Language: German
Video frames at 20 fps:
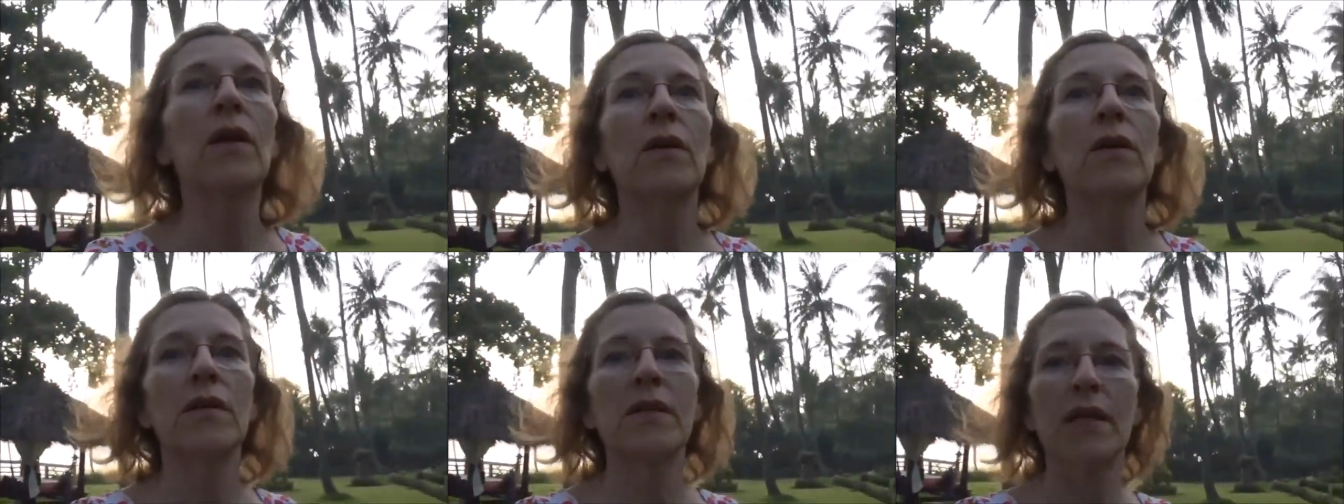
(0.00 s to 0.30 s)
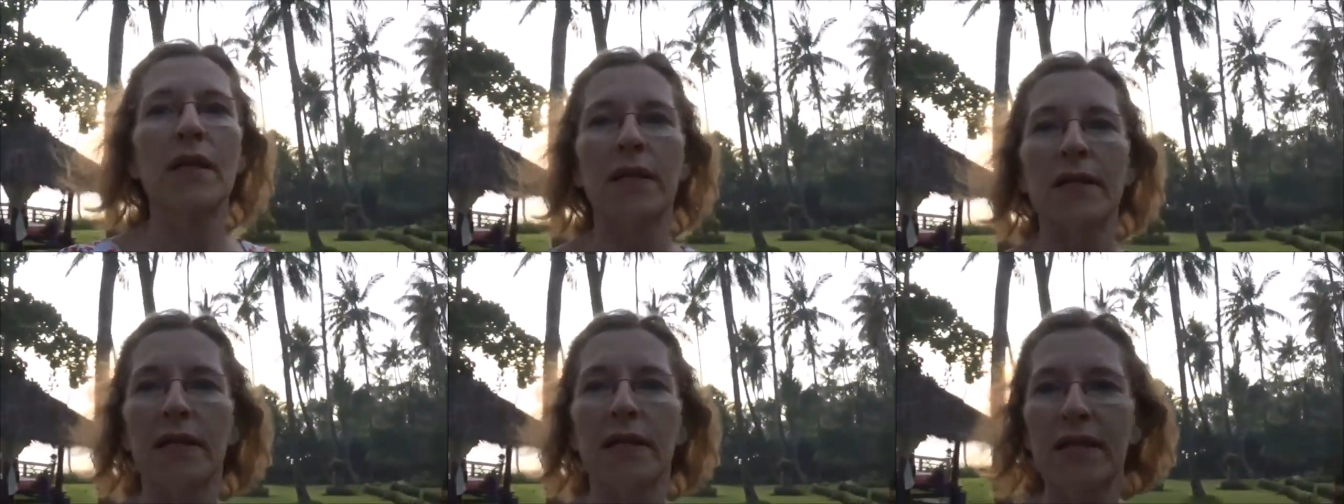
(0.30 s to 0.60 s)
Und
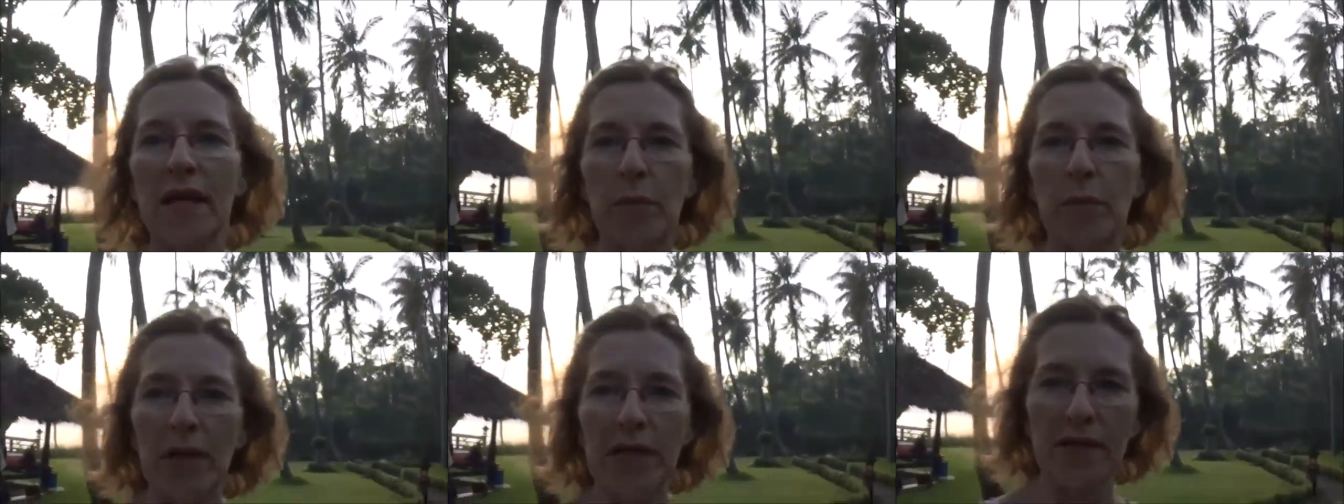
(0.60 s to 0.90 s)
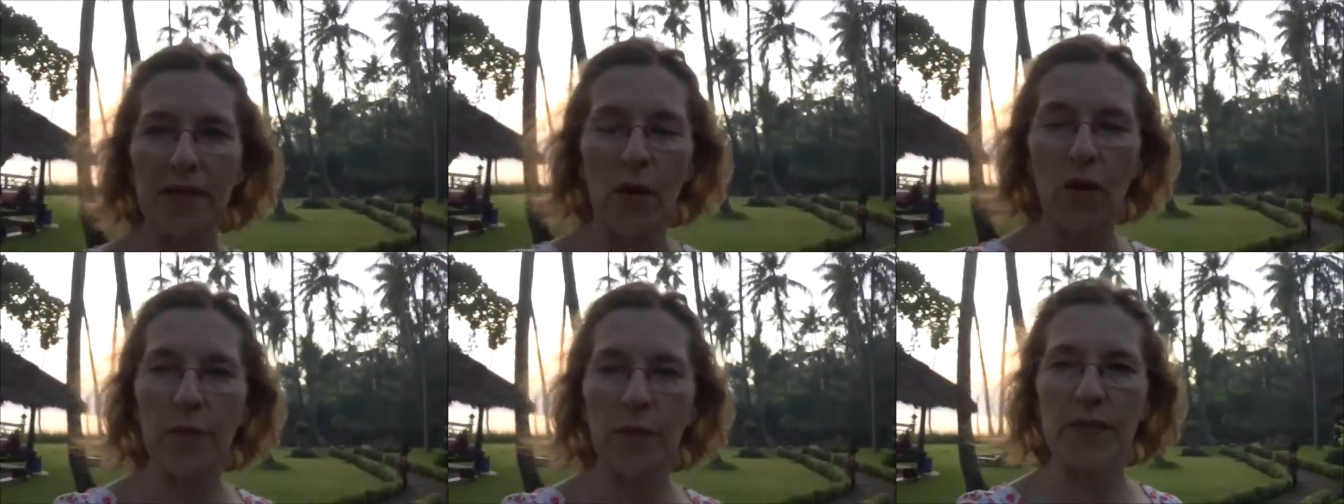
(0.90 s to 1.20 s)
sie hat ja
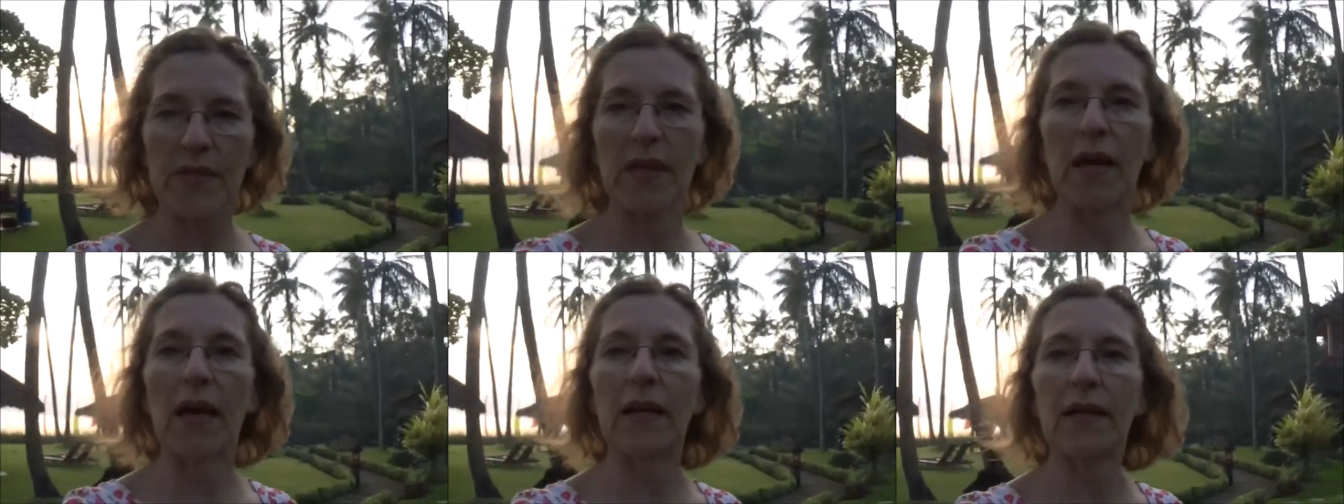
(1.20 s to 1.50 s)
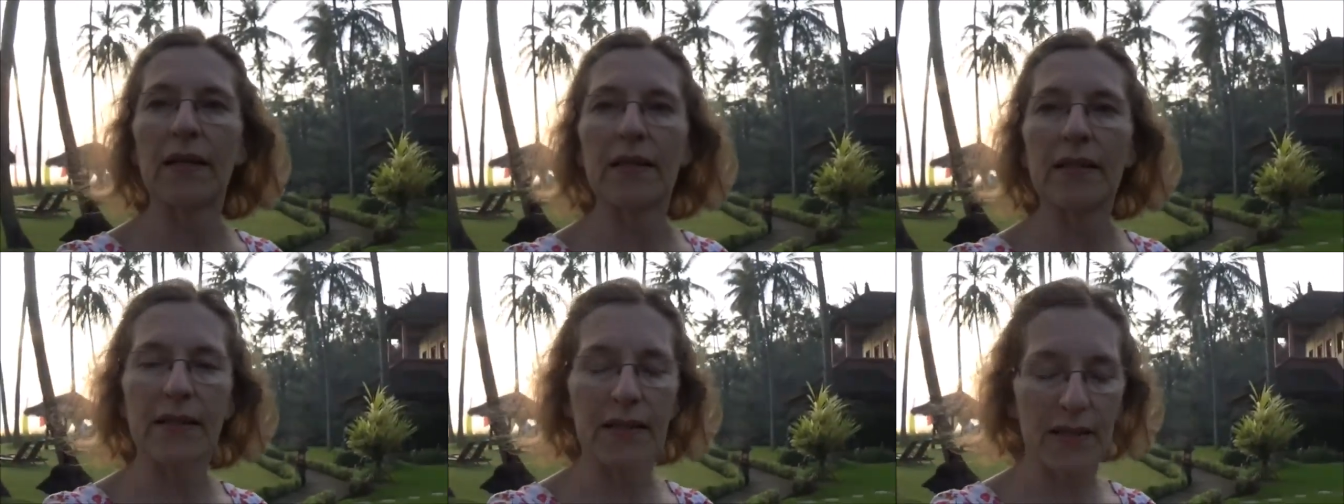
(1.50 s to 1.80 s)
damals auch im
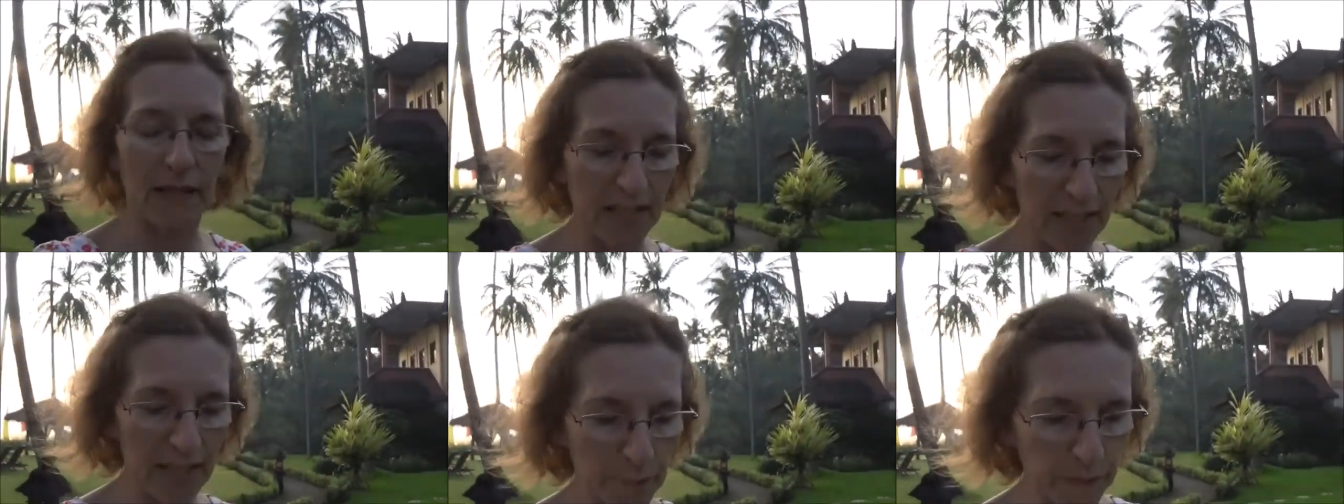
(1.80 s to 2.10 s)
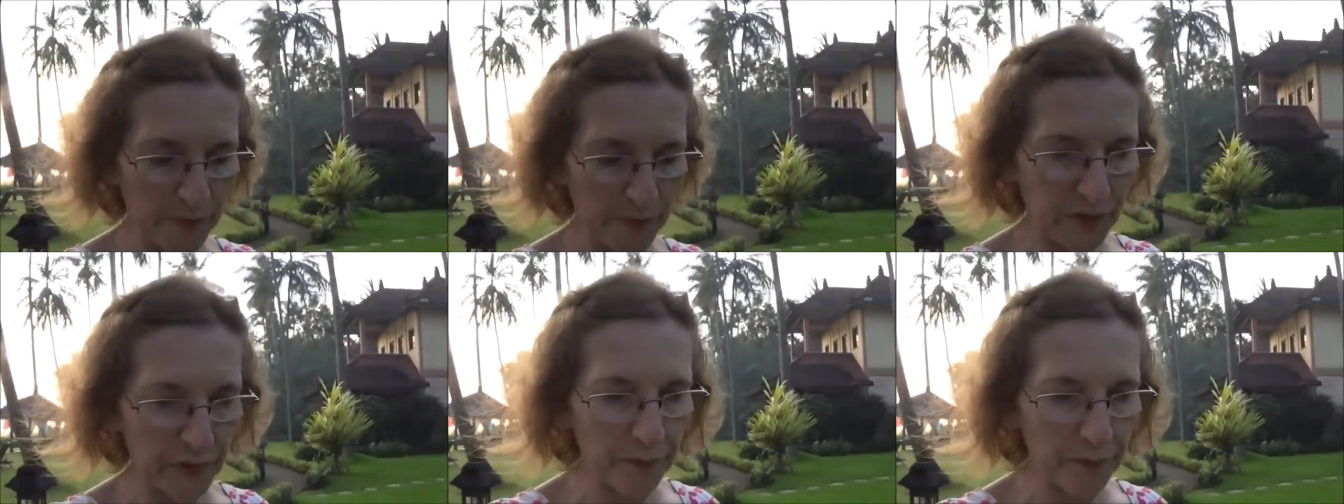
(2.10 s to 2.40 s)
Saarland
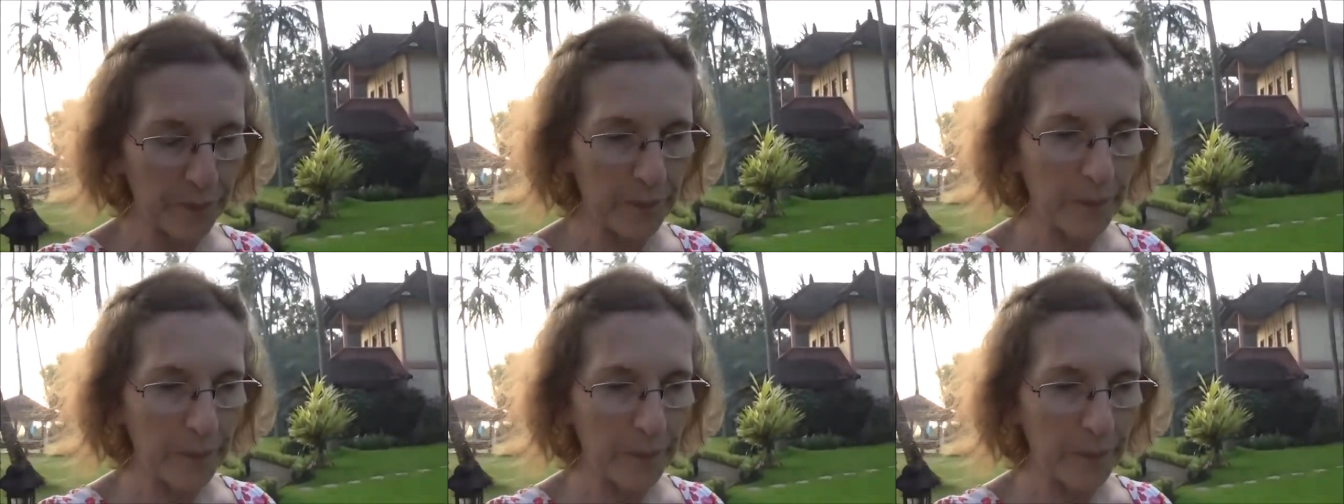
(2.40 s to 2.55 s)
gelebt.